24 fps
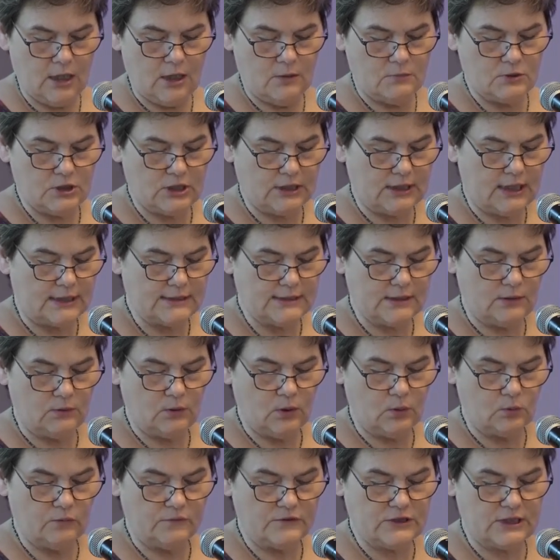Przekazał
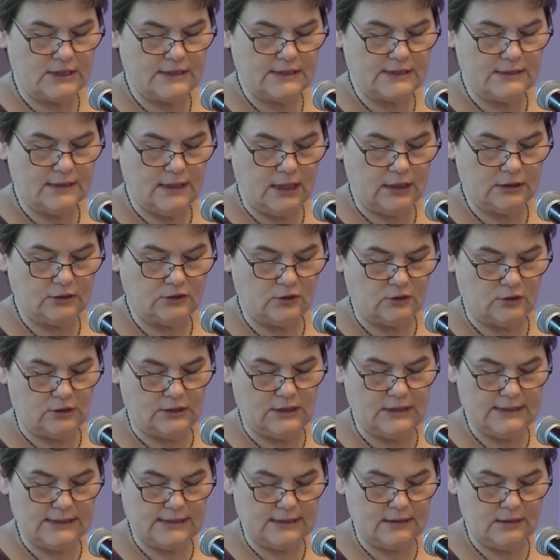ją ówczesny rektor
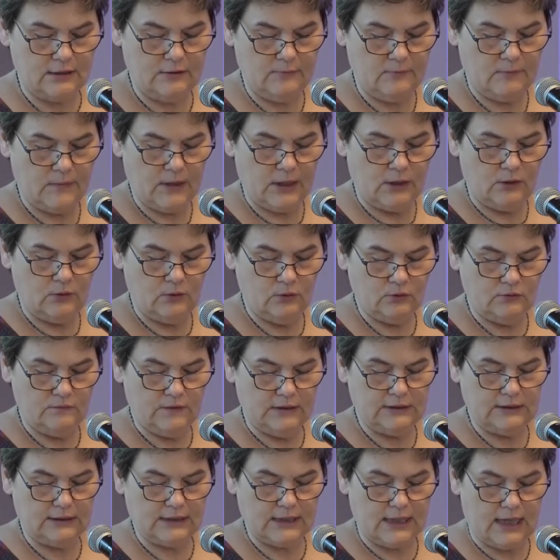nyski
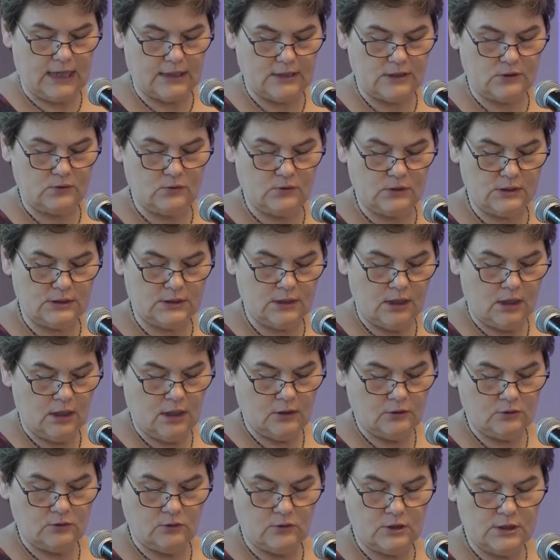Ludwik Krasius,
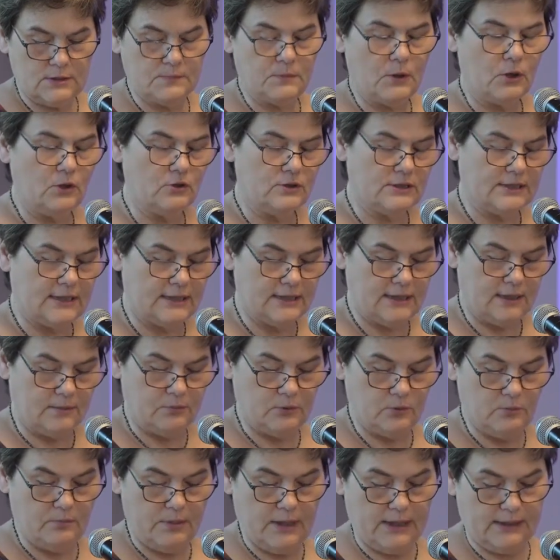który z pochodzenia
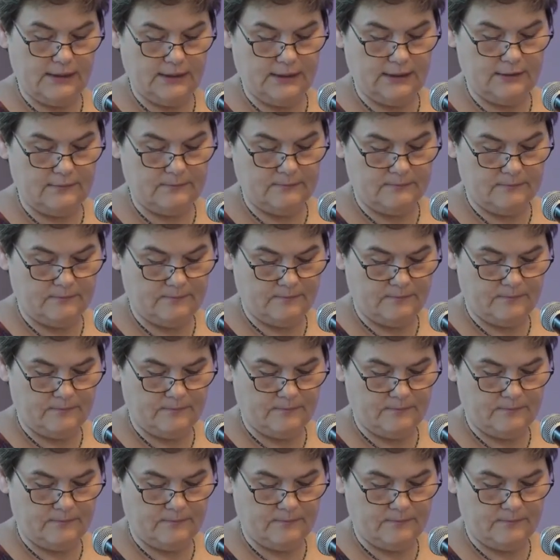był Belgiem.